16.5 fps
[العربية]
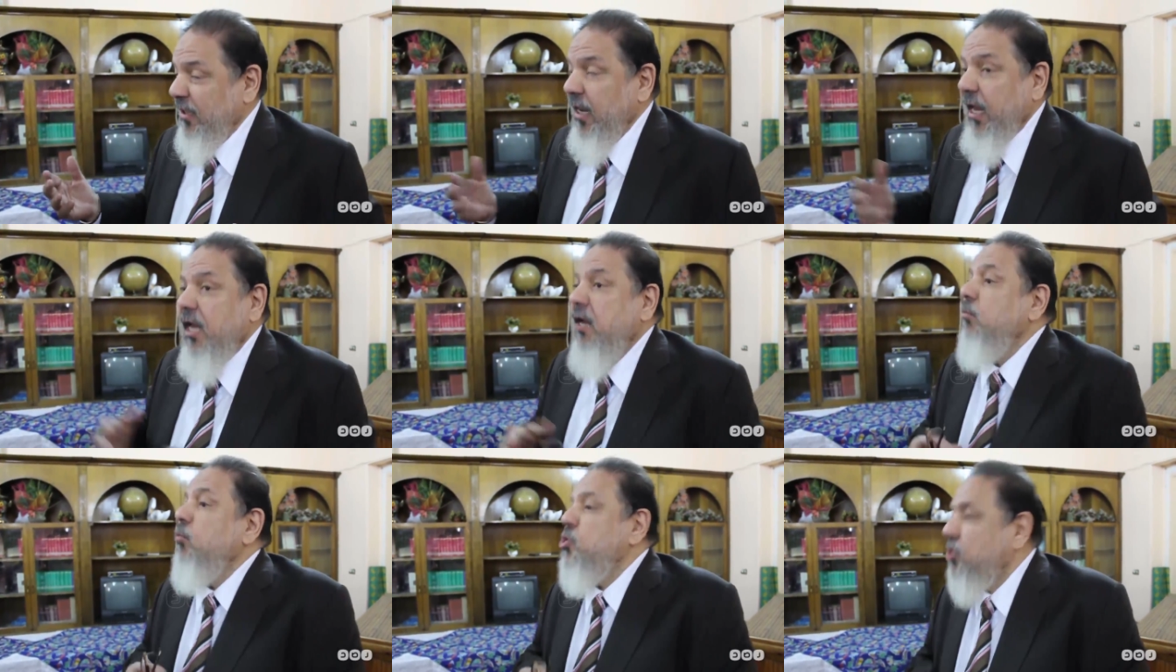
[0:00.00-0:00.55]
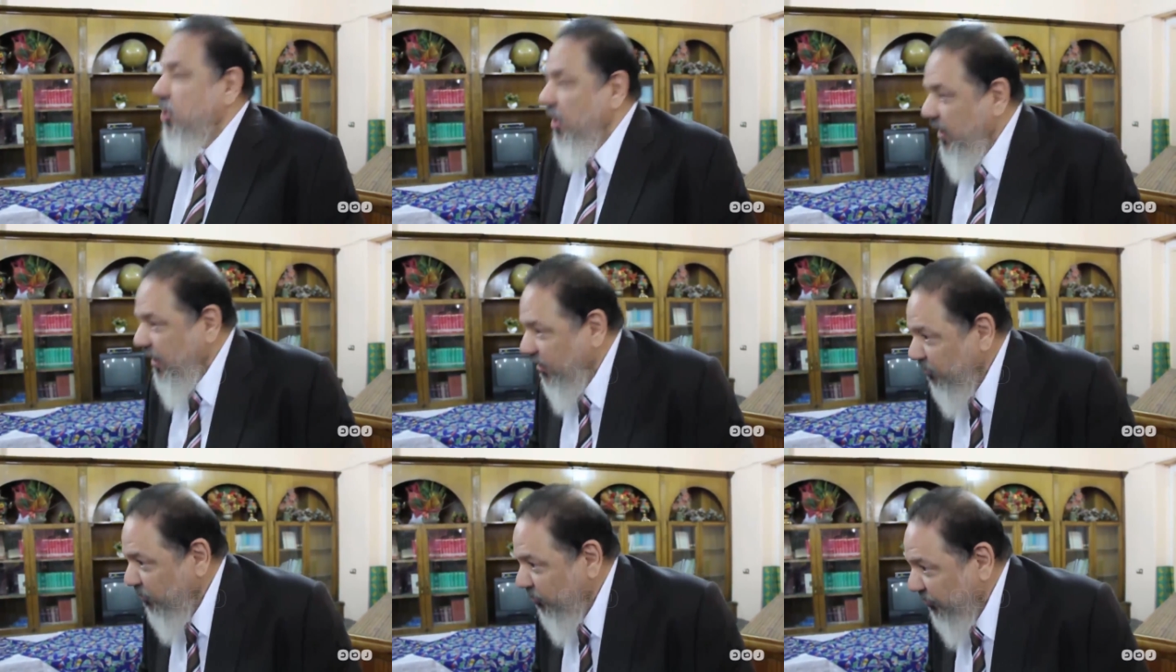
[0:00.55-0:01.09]
المشكله
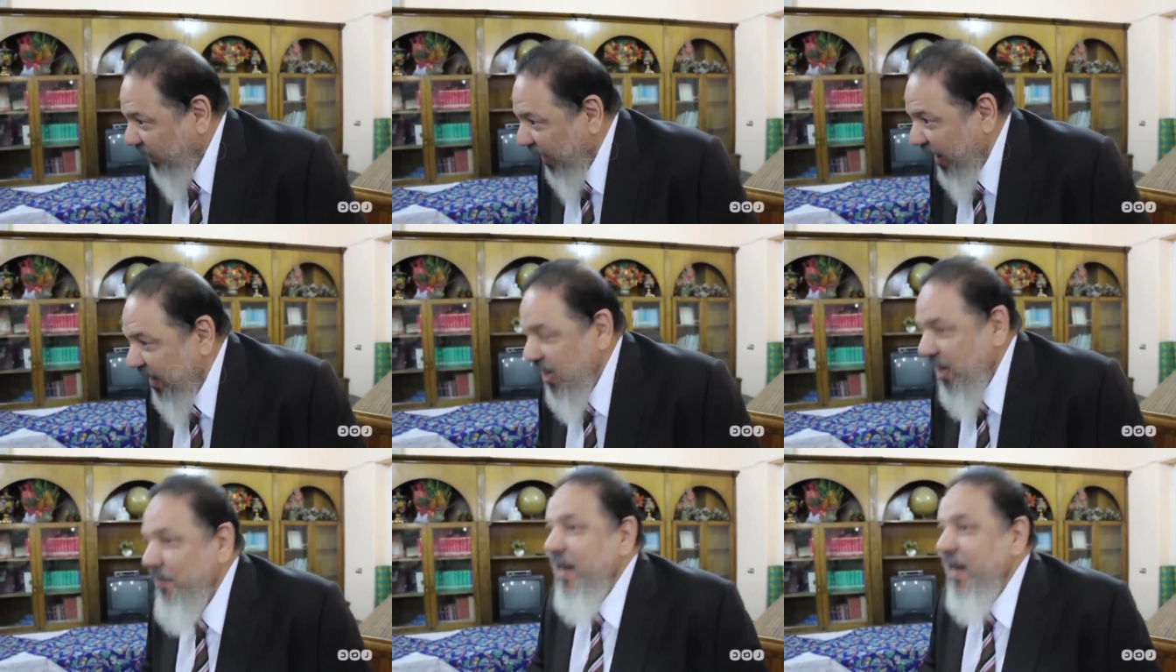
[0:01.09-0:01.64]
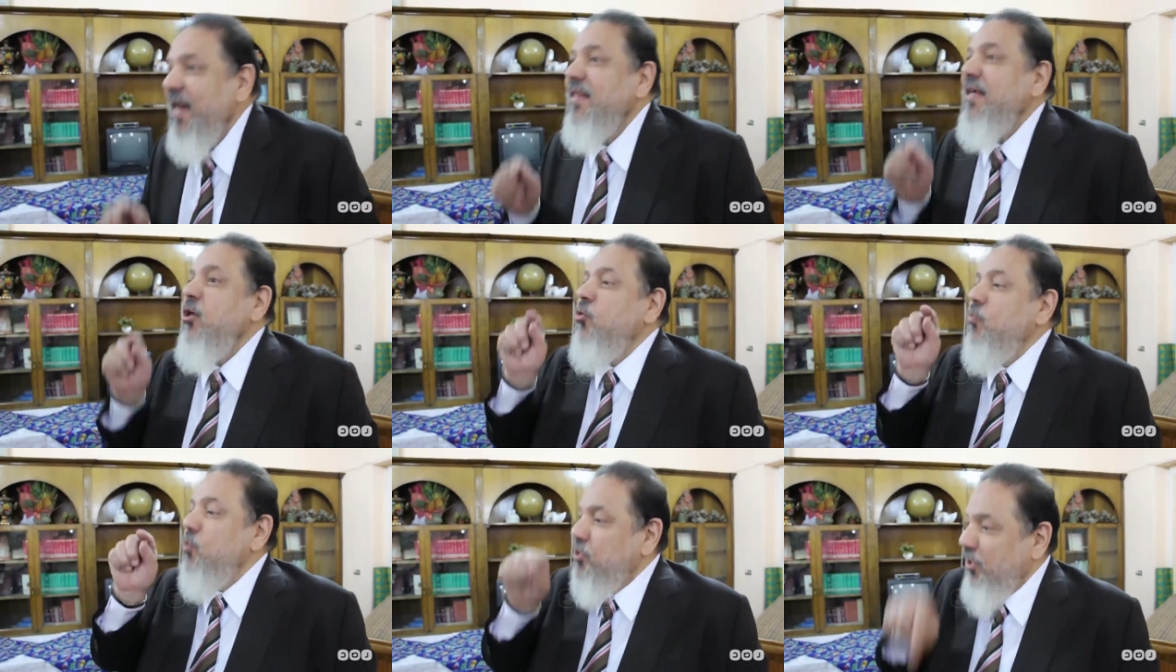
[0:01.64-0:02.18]
ان من
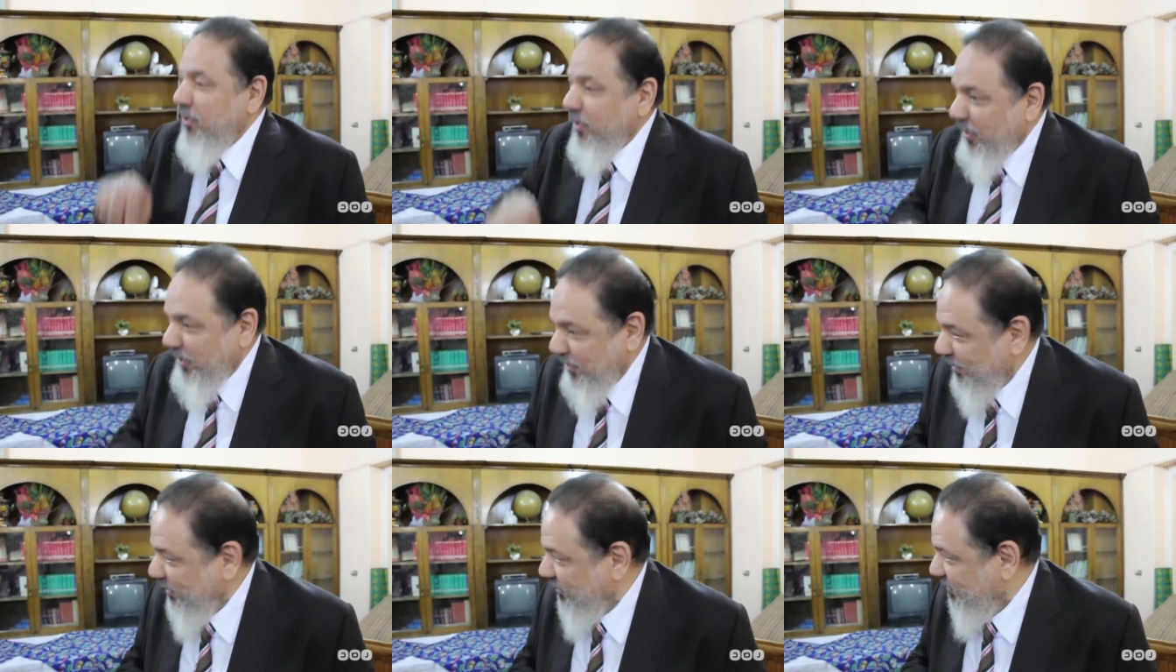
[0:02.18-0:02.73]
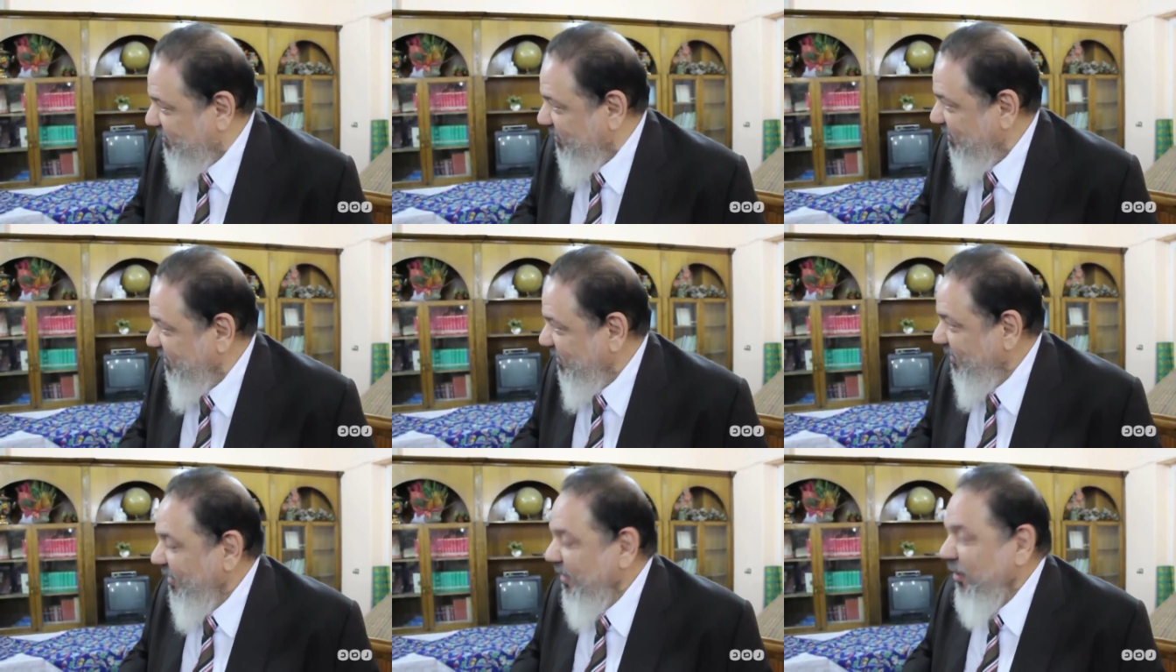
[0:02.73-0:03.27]
لديهم الصلاحيات
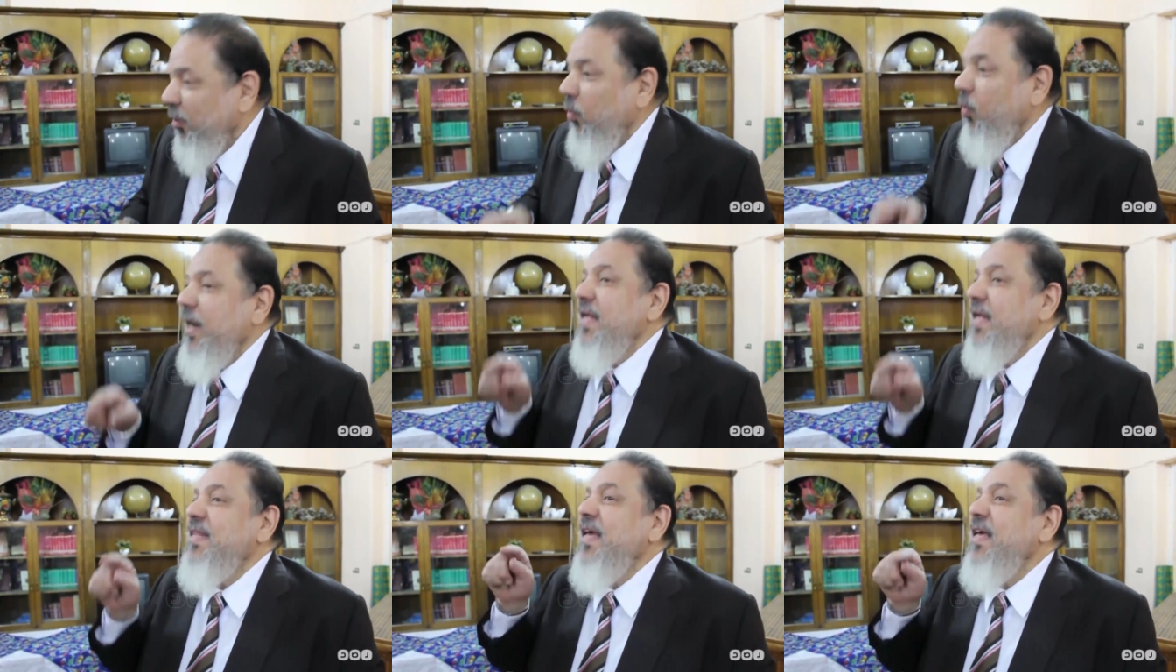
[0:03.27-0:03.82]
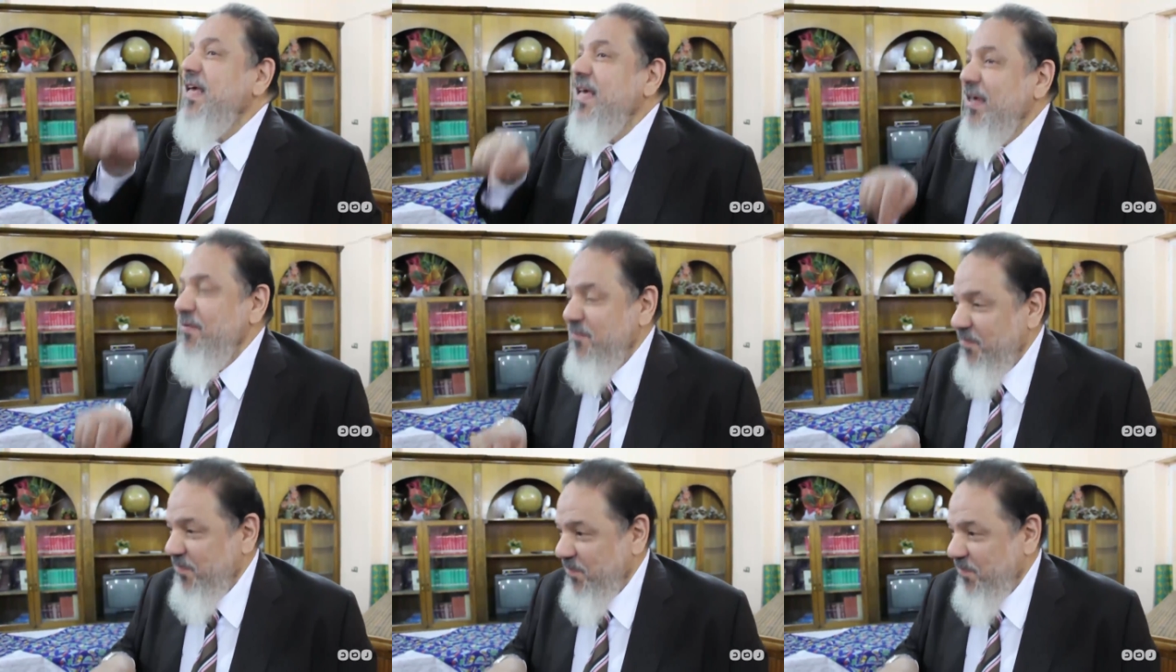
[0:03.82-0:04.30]
ولديهم